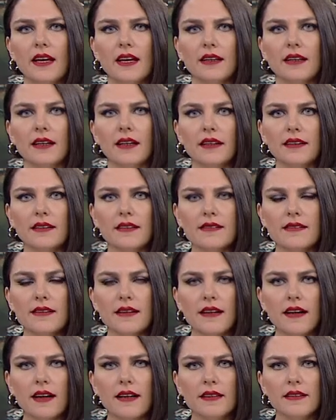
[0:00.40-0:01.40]

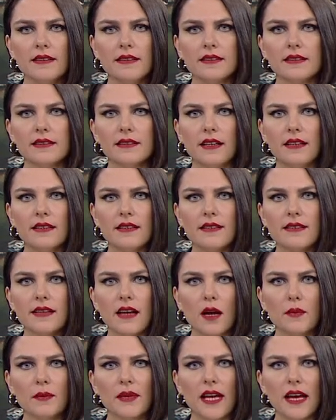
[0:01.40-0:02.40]
Galatasaray Ali
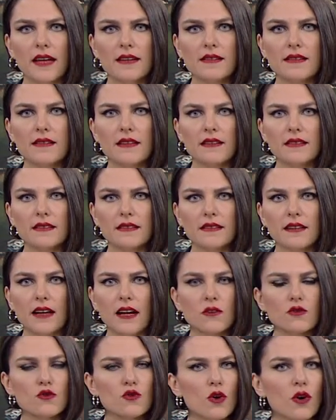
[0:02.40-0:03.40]
Samiyen
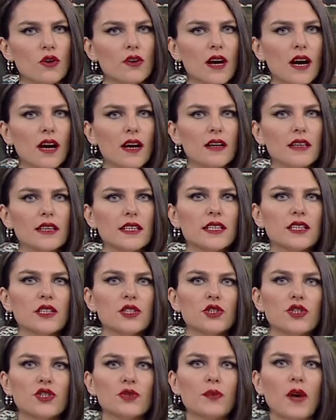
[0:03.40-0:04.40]
stadından sonra
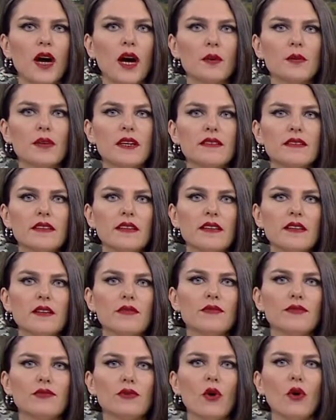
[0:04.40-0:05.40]
ikinci mabedi
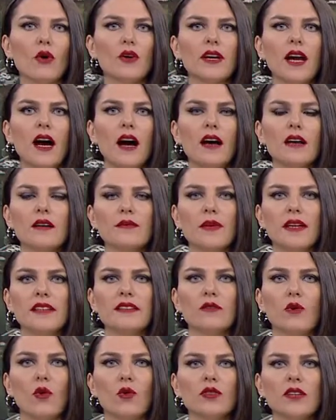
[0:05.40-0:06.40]
Florya
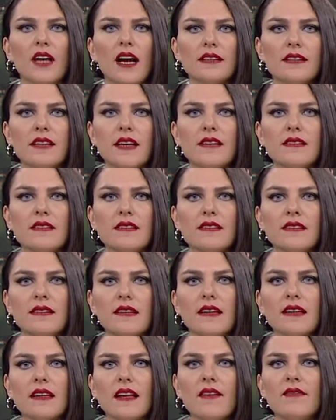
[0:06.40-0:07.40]
Metin Oktay
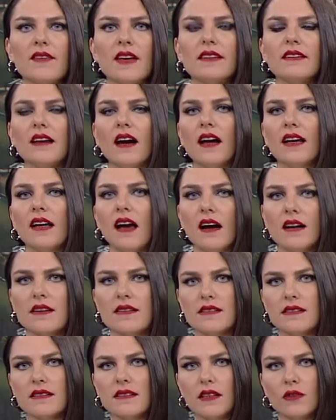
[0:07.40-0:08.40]
tesislerine vedaya
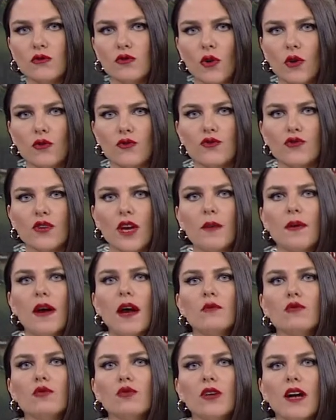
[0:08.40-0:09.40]
hazırlanıyor.
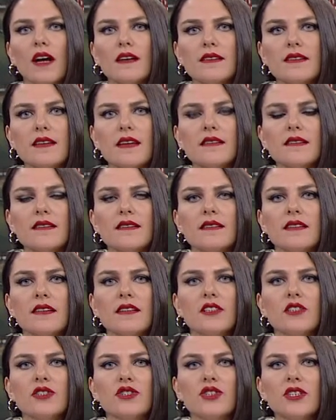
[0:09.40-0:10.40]
Kemerburgaz
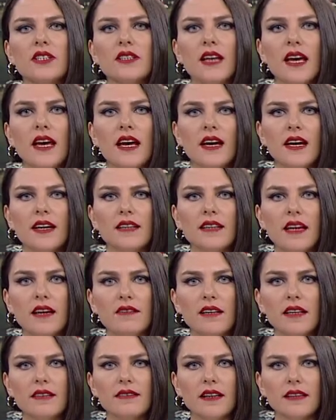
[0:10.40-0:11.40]
tesisleri için
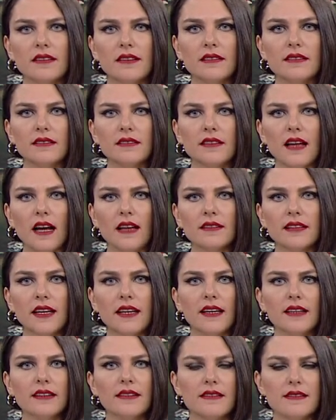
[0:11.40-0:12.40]
devlet kanadından
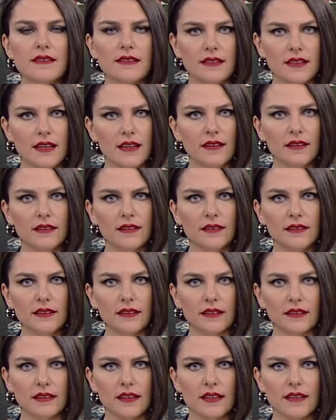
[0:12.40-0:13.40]
gerekli izinler
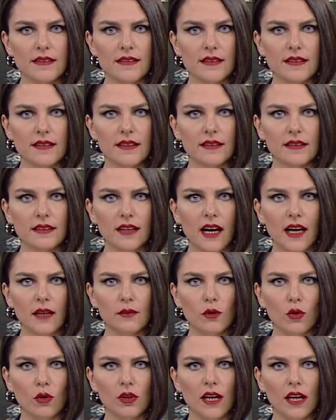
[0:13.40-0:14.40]
alındı. Galatasaray'ın
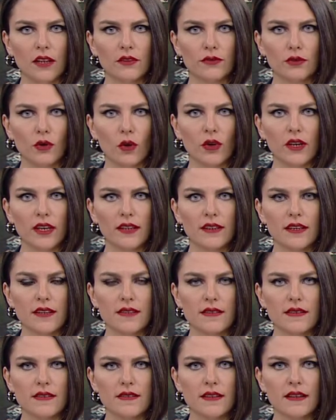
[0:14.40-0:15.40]
kalbi olan Florya
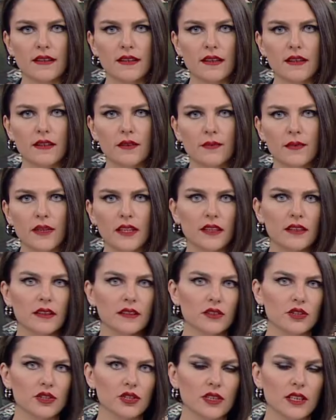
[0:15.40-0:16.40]
tesisleri iki
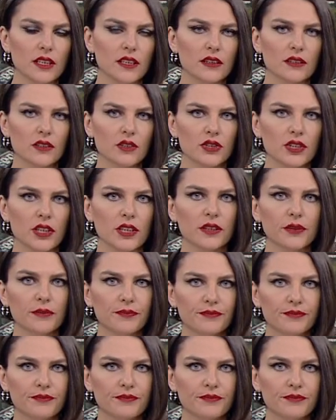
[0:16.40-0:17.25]
yıl içinde yıkılacak.